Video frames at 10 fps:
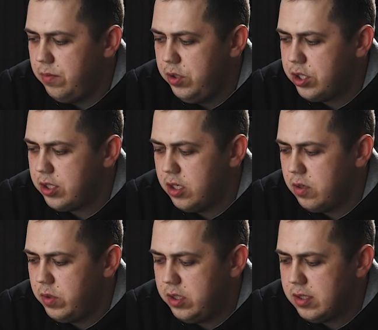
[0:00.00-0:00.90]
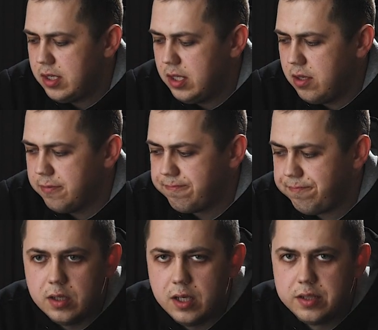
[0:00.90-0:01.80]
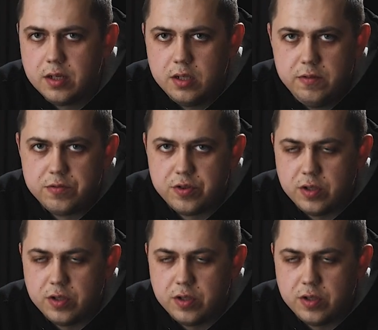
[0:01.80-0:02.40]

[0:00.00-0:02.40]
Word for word: химический ароматизатор. Открыв,